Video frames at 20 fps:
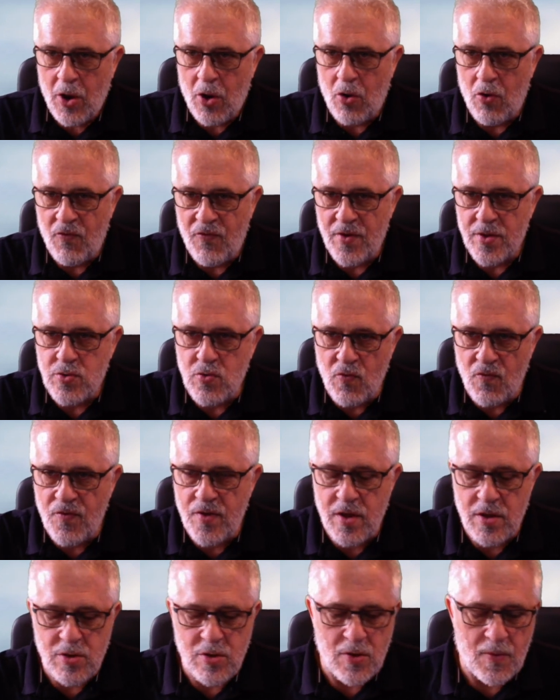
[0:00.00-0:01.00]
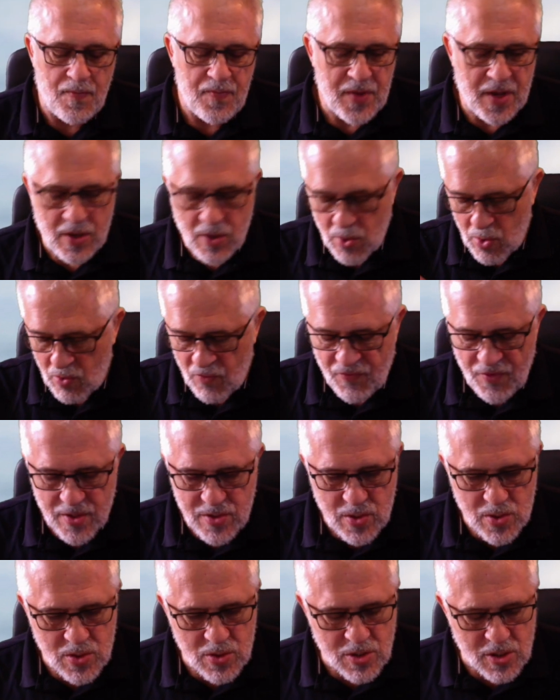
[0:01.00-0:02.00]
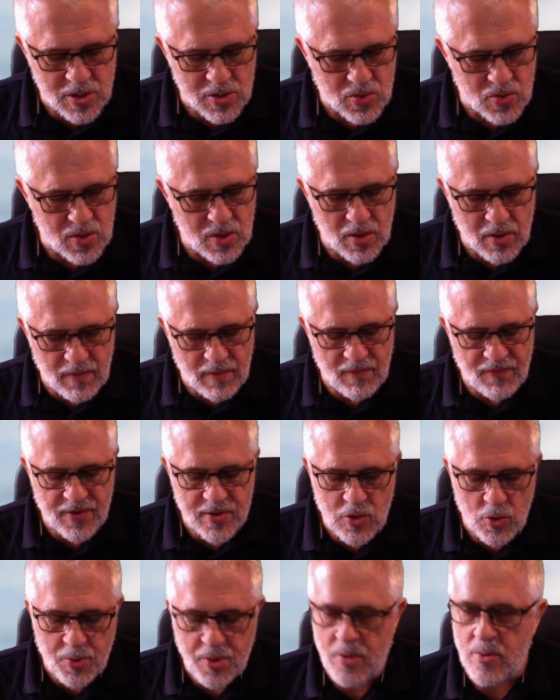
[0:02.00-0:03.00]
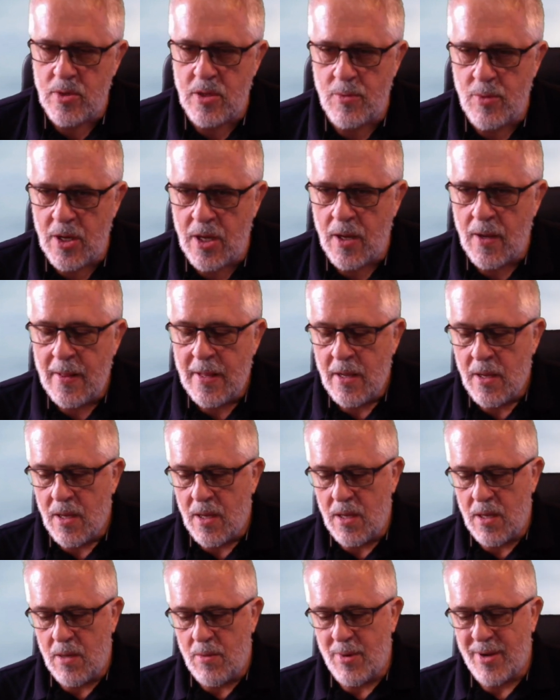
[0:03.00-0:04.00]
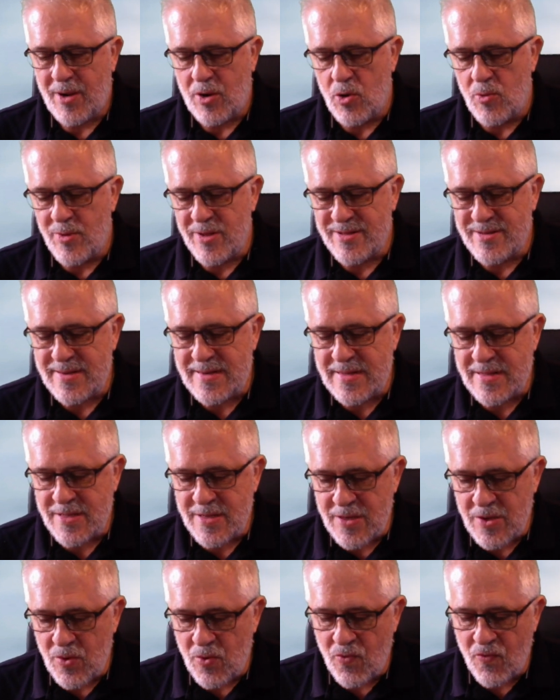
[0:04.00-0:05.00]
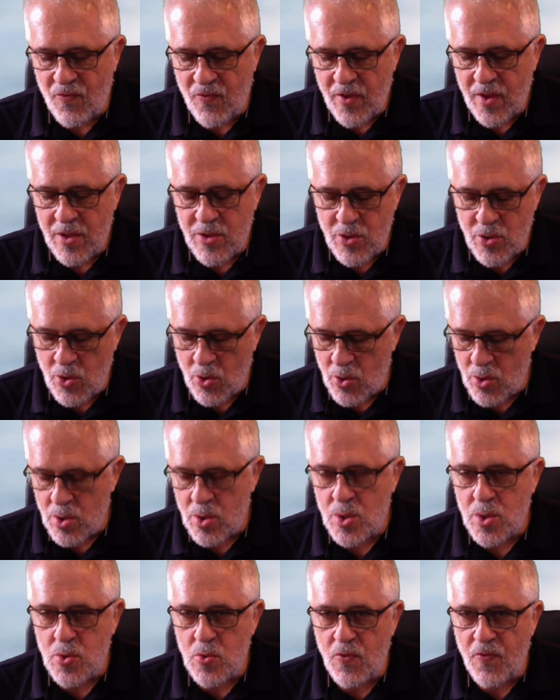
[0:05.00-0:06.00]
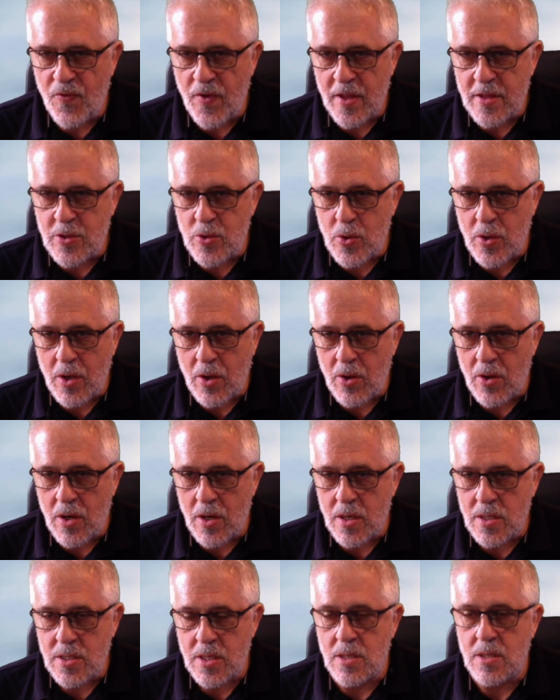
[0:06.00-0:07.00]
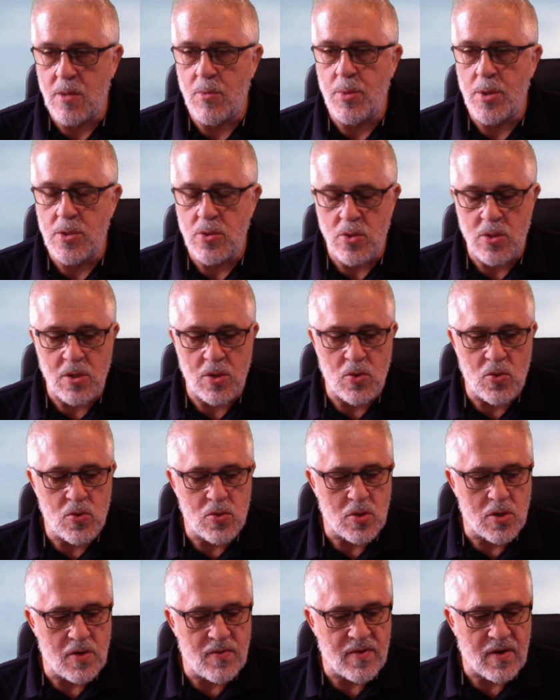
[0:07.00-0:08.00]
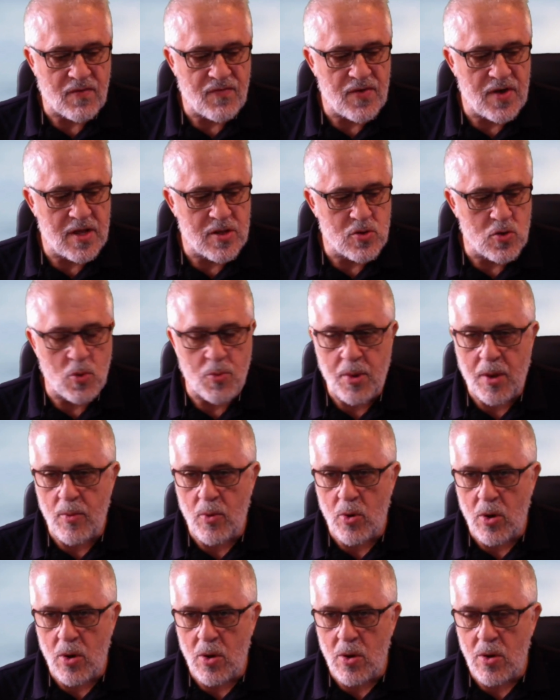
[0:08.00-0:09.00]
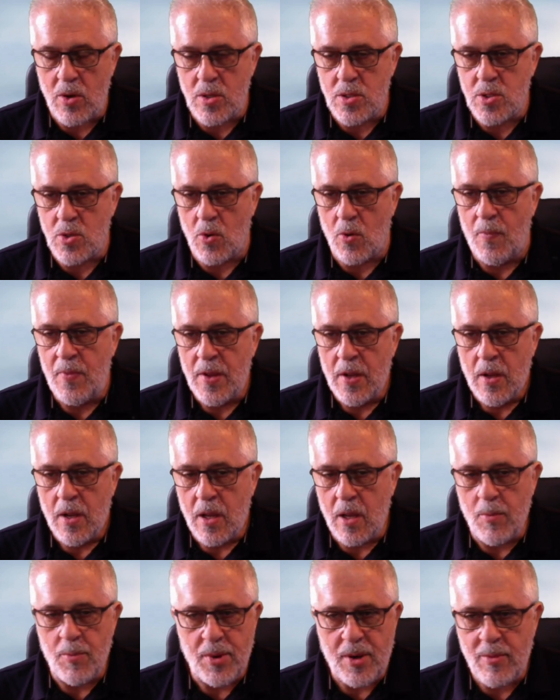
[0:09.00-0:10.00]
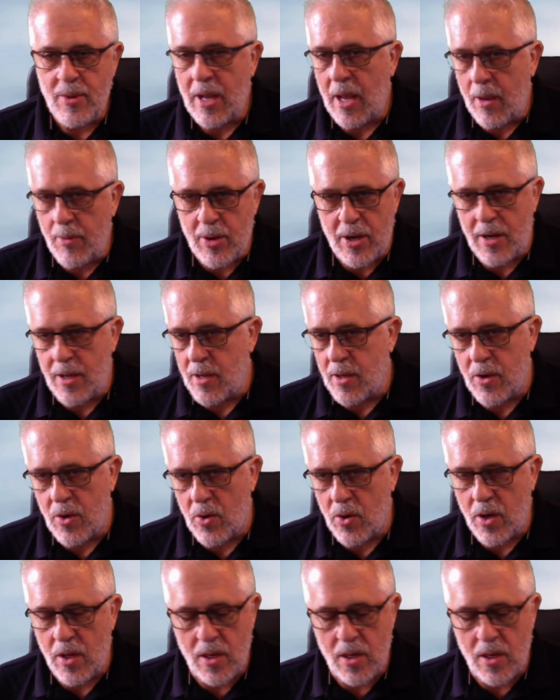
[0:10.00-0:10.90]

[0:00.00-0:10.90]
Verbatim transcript: Ho fatto un video e non l'ho fatto soltanto io, l'aveva fatto prima di me eh, Marco Beltrano Strandi un video sul fatto che Rolex ha sempre sostenuto di aver fatto il primo orologio impermeabile, non è